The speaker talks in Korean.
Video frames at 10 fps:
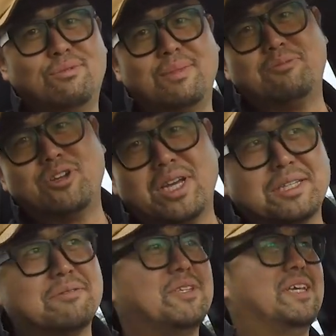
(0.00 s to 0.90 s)
마무리
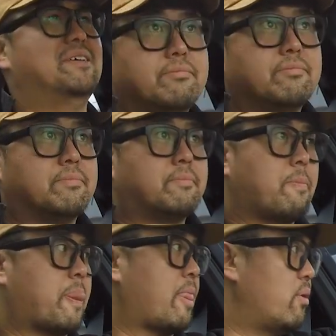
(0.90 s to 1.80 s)
하겠습니다.
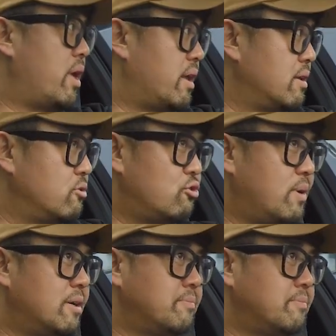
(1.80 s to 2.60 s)
오케이, 출발.